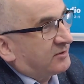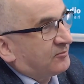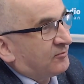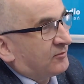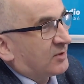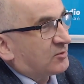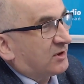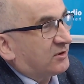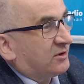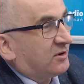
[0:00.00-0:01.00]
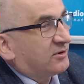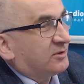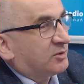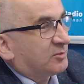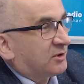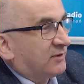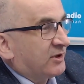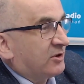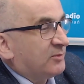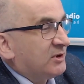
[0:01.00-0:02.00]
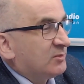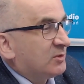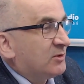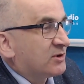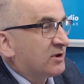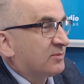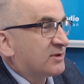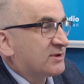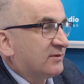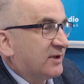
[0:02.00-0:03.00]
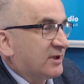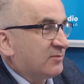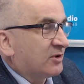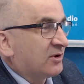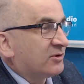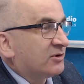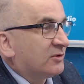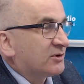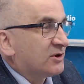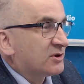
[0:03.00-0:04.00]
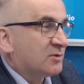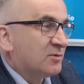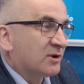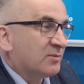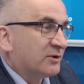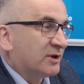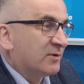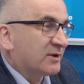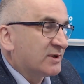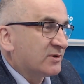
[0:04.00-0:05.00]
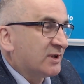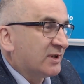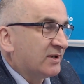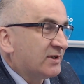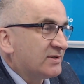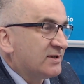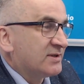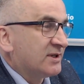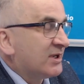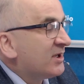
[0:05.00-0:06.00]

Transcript: Na przykład mhm. do, do próbkowania opinii publicznej, do poznawania poglądów ludzkich, żebyśmy mogli podejmować racjonalne decyzje,